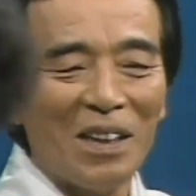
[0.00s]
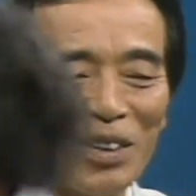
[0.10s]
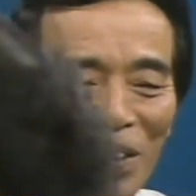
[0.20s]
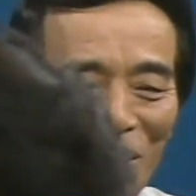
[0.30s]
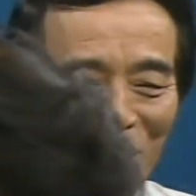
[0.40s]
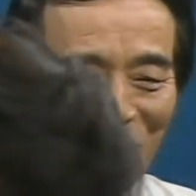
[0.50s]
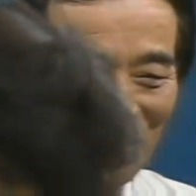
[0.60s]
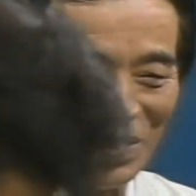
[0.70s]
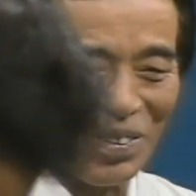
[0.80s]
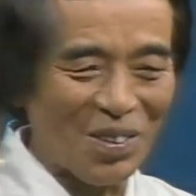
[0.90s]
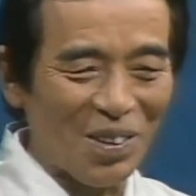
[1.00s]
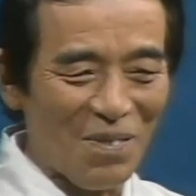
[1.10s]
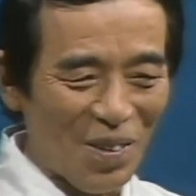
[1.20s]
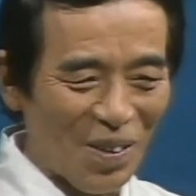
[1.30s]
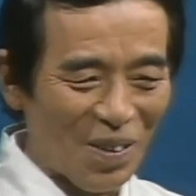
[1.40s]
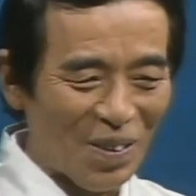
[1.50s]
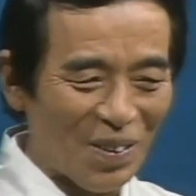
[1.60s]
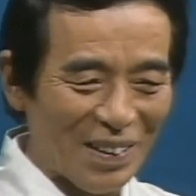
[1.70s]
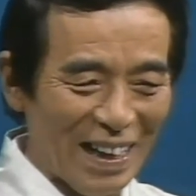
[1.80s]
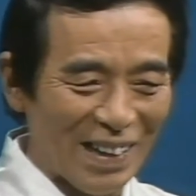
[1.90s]
強いというこれは
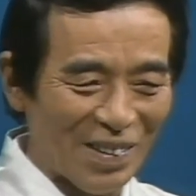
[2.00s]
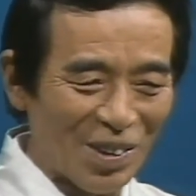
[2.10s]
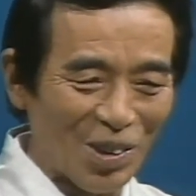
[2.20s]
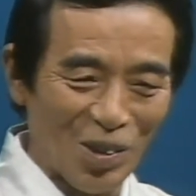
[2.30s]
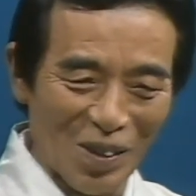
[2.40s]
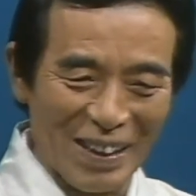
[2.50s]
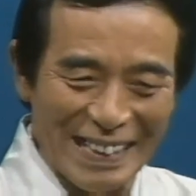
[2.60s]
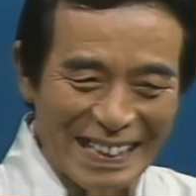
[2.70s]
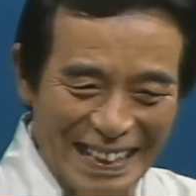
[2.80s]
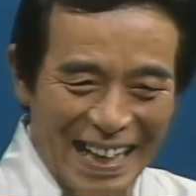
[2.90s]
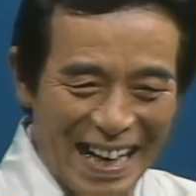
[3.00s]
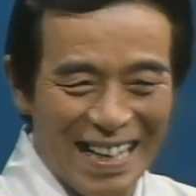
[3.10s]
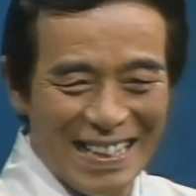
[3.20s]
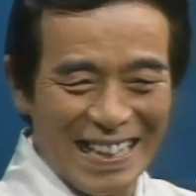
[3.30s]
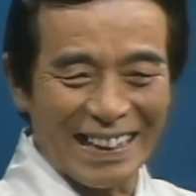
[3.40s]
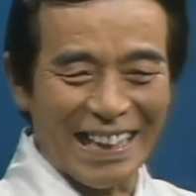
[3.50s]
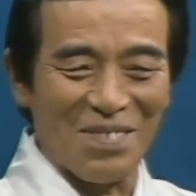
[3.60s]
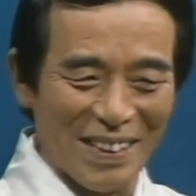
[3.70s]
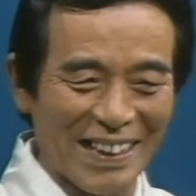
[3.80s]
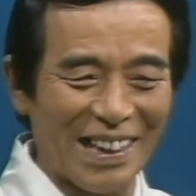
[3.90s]
もうあの世の中ですから仕方あ
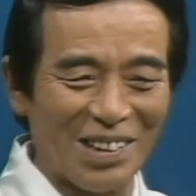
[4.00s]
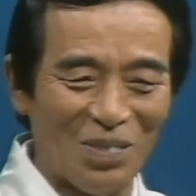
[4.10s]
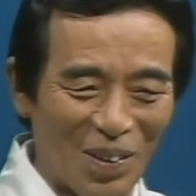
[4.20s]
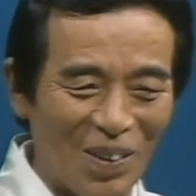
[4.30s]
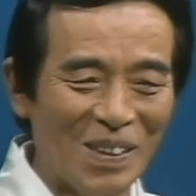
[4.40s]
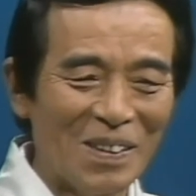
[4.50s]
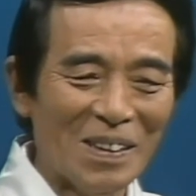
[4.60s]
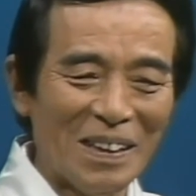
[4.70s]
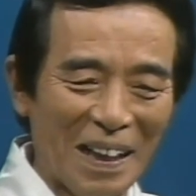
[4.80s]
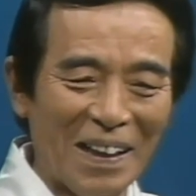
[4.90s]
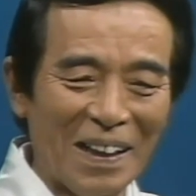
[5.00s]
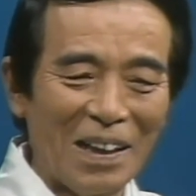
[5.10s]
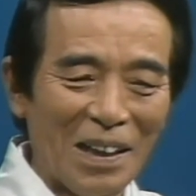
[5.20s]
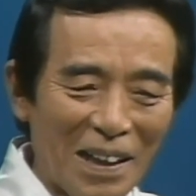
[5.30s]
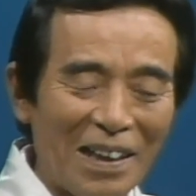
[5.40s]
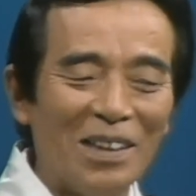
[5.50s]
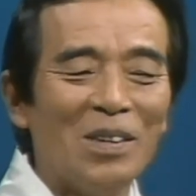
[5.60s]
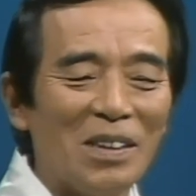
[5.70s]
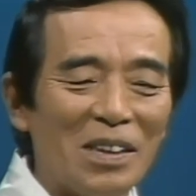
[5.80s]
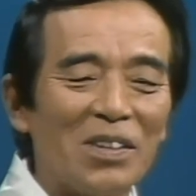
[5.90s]
りませんけれども、いや奄美は特にこ
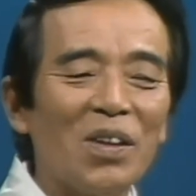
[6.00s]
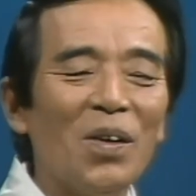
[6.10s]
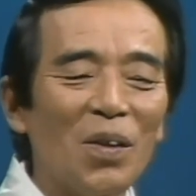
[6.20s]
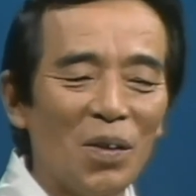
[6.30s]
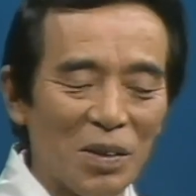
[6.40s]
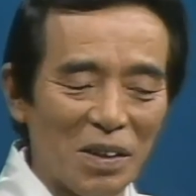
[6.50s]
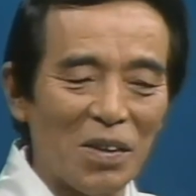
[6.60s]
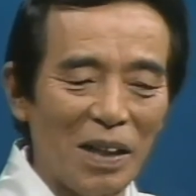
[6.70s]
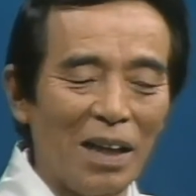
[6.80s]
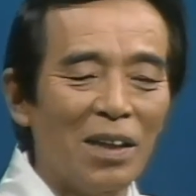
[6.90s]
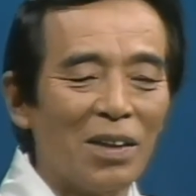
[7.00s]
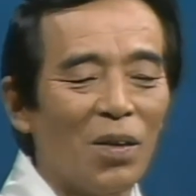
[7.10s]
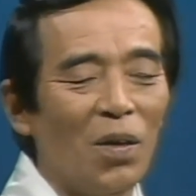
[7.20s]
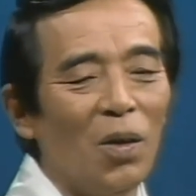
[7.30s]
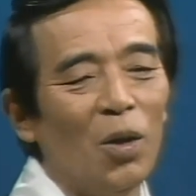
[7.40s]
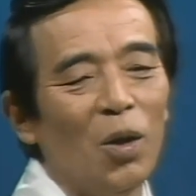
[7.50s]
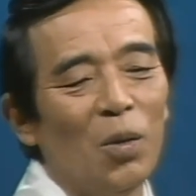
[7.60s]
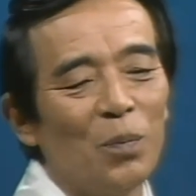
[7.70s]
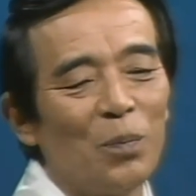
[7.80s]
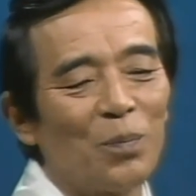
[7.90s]
うそうですよね。
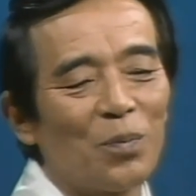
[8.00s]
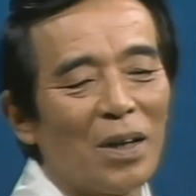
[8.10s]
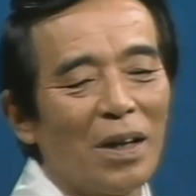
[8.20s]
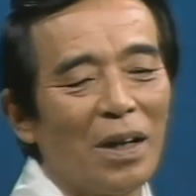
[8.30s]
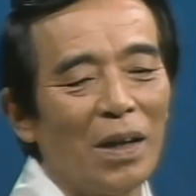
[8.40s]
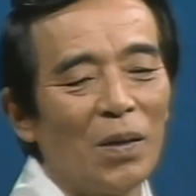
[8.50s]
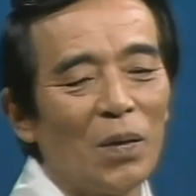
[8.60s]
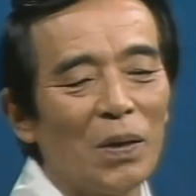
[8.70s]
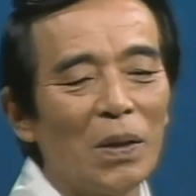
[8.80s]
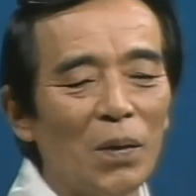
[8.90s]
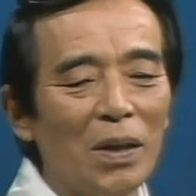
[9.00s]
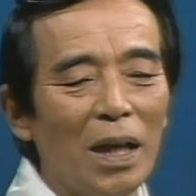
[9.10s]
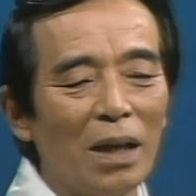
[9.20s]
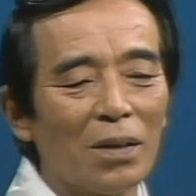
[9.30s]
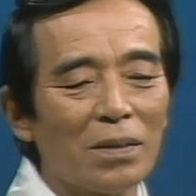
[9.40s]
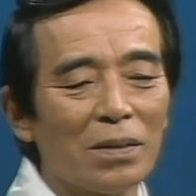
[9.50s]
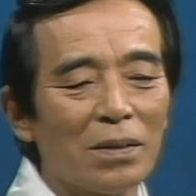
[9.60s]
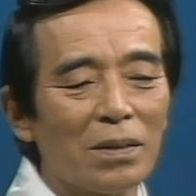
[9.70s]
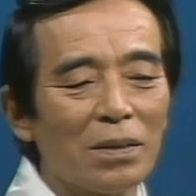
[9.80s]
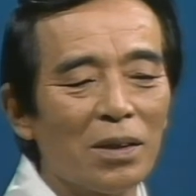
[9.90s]
こうあのいろんな例
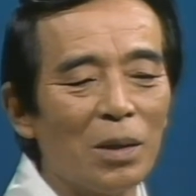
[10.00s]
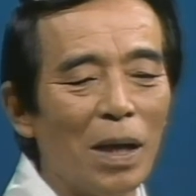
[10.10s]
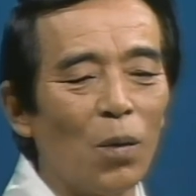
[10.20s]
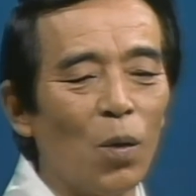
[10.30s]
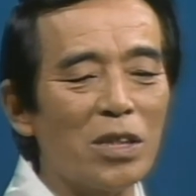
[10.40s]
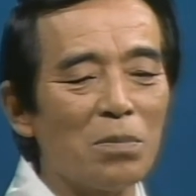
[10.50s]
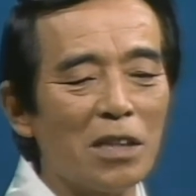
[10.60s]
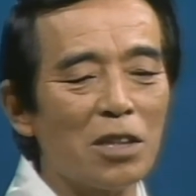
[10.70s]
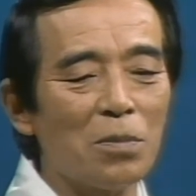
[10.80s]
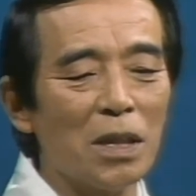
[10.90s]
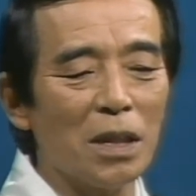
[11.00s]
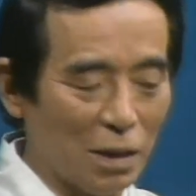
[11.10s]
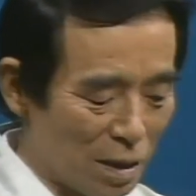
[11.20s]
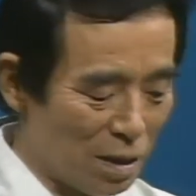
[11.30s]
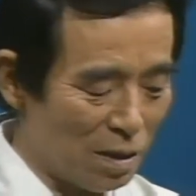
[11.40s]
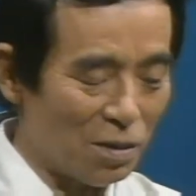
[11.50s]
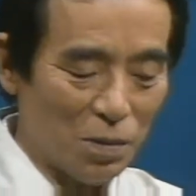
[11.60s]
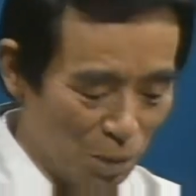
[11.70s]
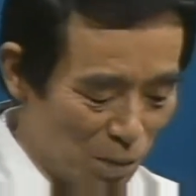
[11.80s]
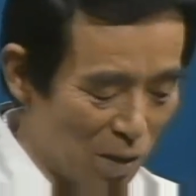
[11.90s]
えば大島紬私
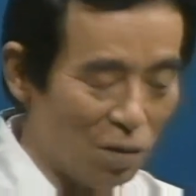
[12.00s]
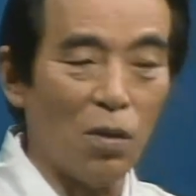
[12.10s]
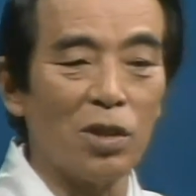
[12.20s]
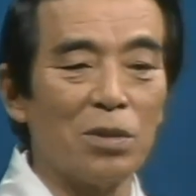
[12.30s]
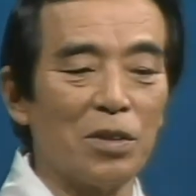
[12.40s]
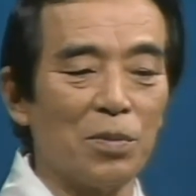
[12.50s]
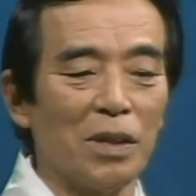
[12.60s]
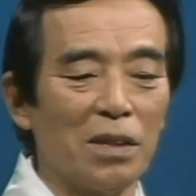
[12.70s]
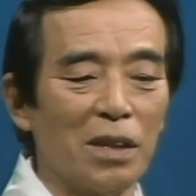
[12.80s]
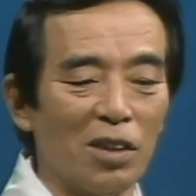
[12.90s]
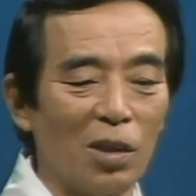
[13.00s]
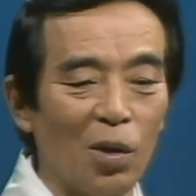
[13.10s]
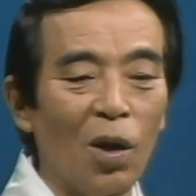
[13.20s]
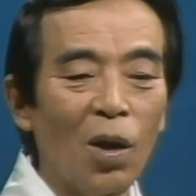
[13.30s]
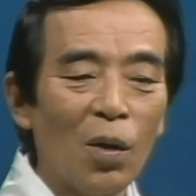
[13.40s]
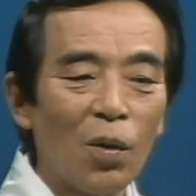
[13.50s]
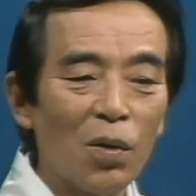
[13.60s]
まあこれ大島紬ですけれども、はい、こ